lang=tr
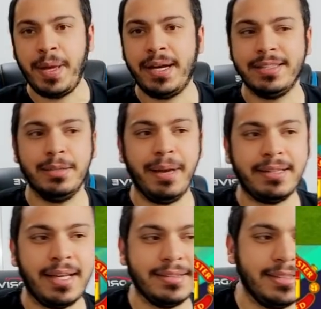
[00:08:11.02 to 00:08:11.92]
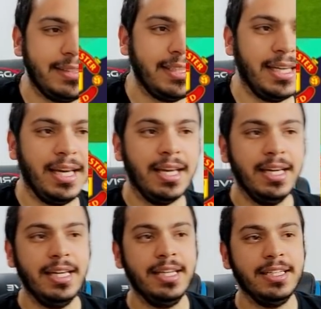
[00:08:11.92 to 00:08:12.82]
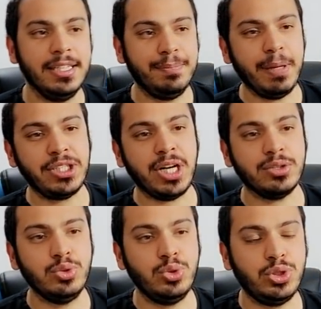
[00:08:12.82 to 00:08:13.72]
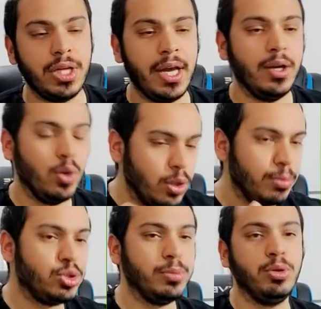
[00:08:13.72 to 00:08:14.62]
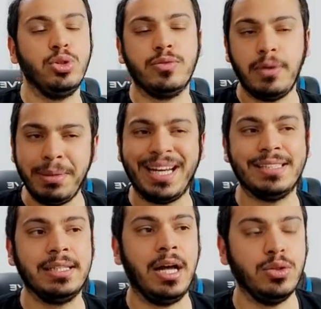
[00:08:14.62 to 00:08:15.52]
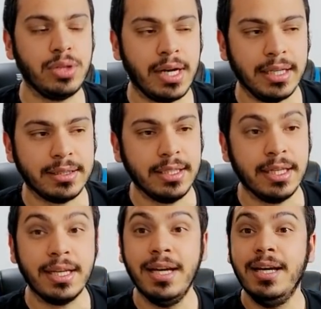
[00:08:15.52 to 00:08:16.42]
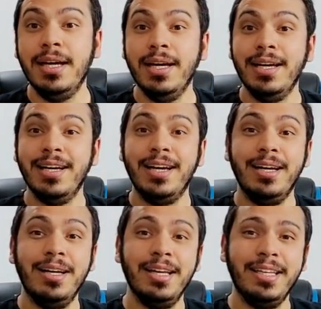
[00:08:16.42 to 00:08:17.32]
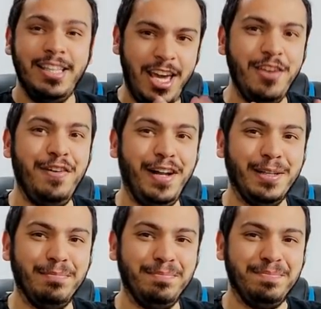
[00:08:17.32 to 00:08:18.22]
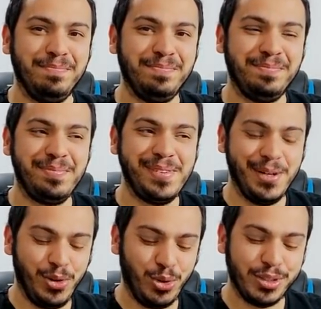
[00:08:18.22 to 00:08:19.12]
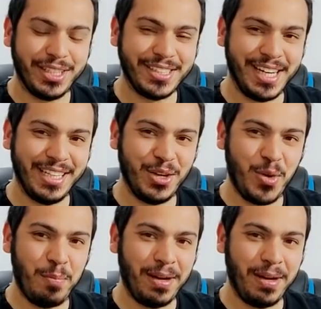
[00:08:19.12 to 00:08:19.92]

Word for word: penaltı beklentisi. 45 artı 3'te golümüzü bulduk ve biraz daha olsa rahatladık. Keyif aldım. Orta sahadaki o